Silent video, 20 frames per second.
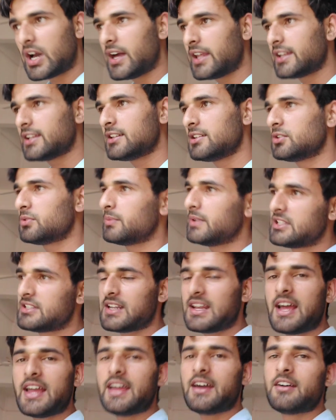उठा रहे थे तो मैं
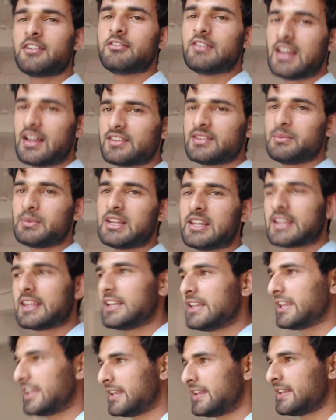चला आया बिलासपुर
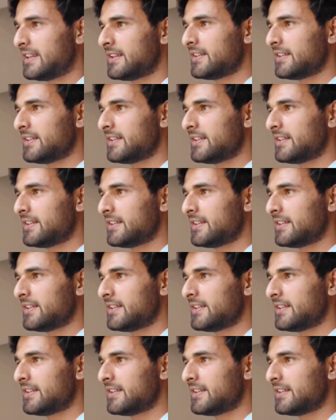के लिए